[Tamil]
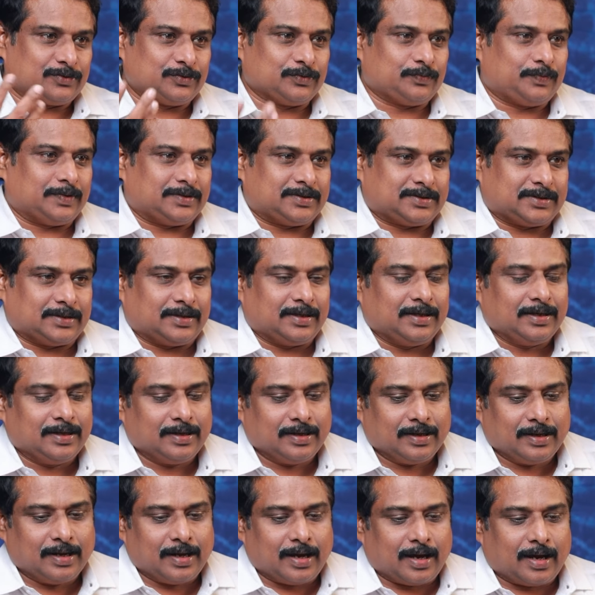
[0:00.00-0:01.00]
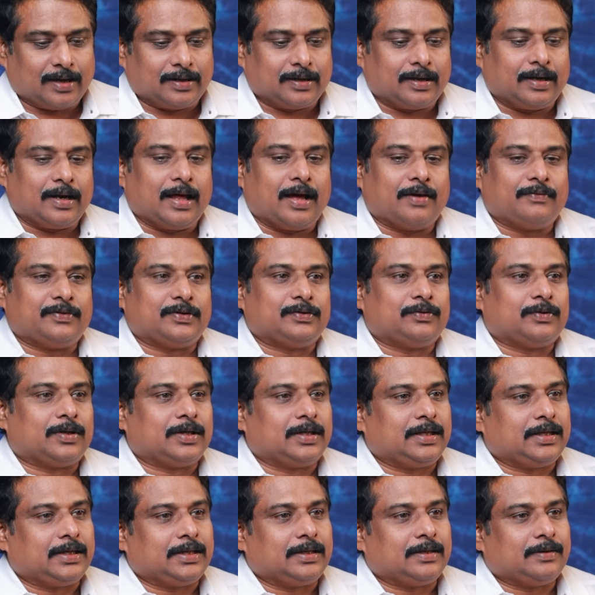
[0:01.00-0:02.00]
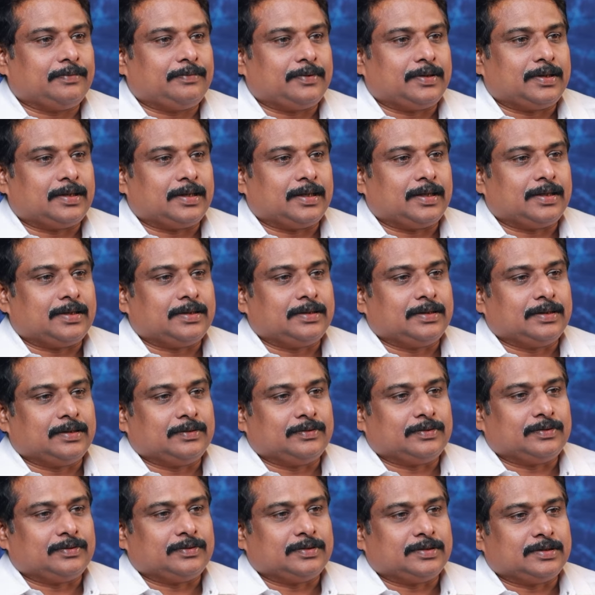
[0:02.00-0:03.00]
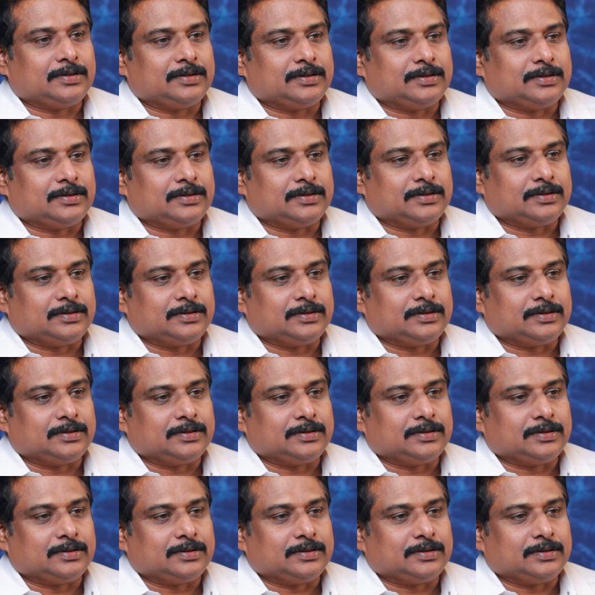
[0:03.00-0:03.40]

தான் சூப்பர் ஸ்டார் அதனால் அவர் உடனே என்ன பண்ணுறாரு அவர் வந்து